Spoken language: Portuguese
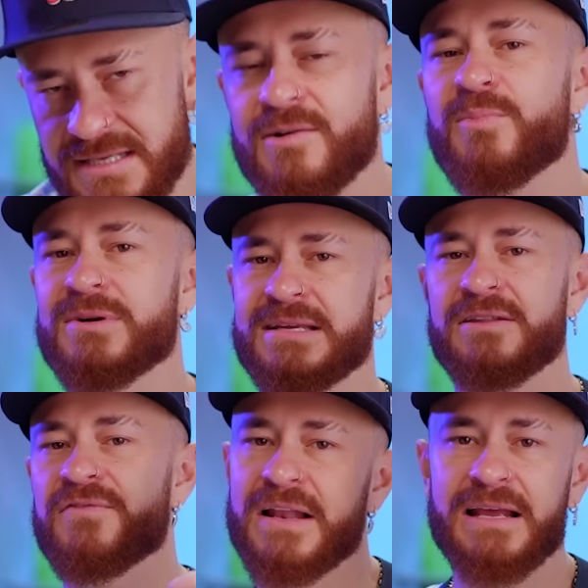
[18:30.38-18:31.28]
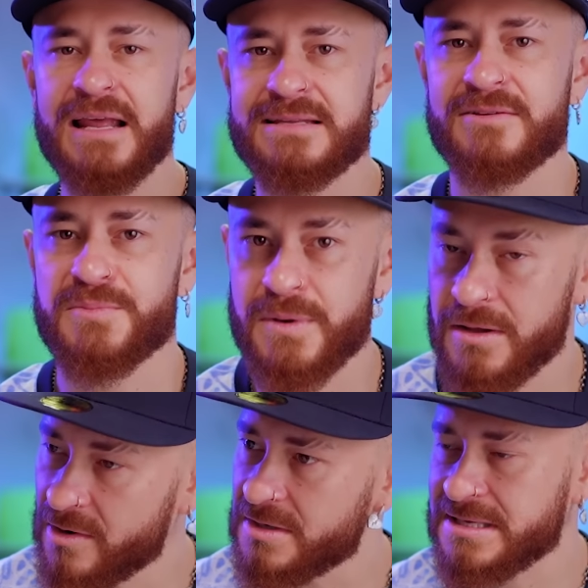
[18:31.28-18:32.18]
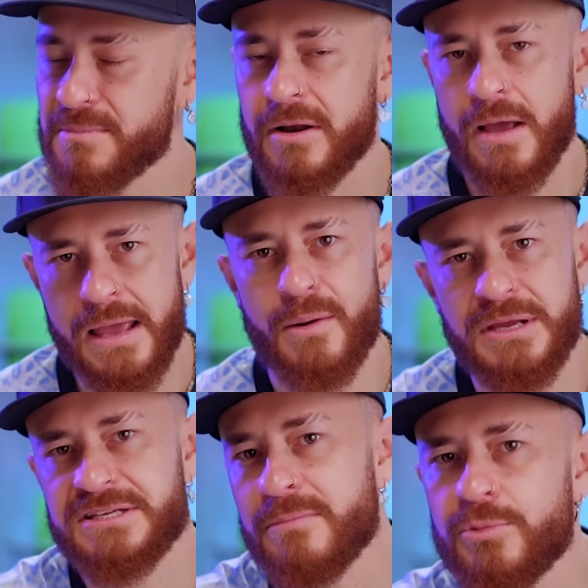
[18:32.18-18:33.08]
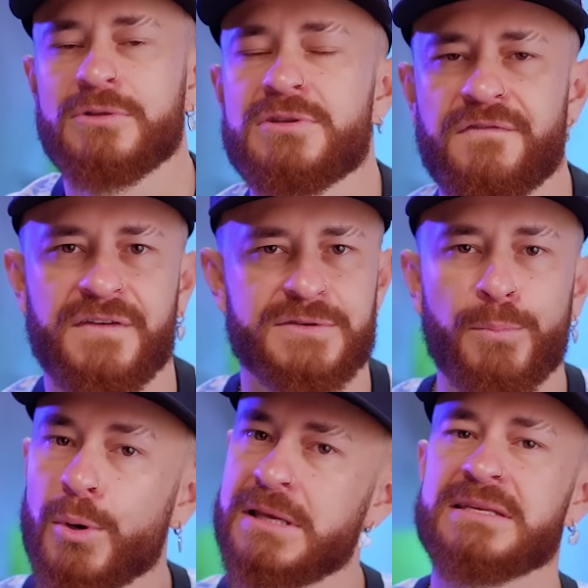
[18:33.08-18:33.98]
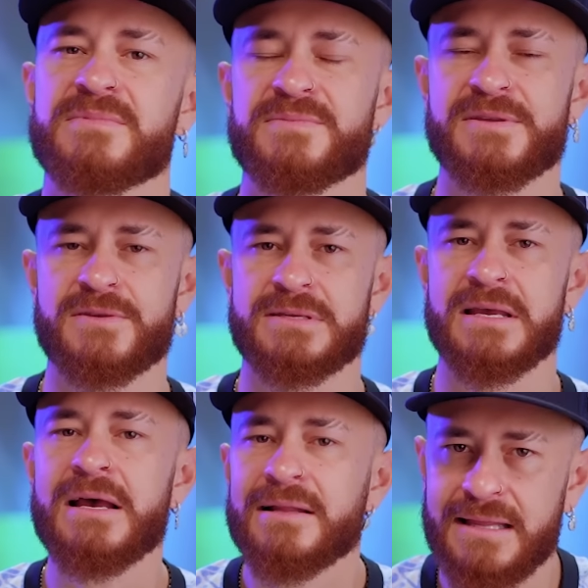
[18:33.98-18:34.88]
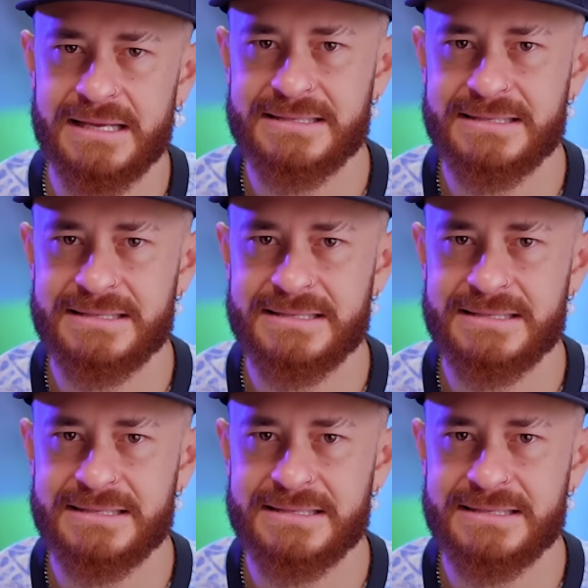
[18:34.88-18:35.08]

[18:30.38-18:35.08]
5% fala inglês. Então, tipo, é um negócio que, mano, realmente é muito difícil. Pouquíssimas pessoas têm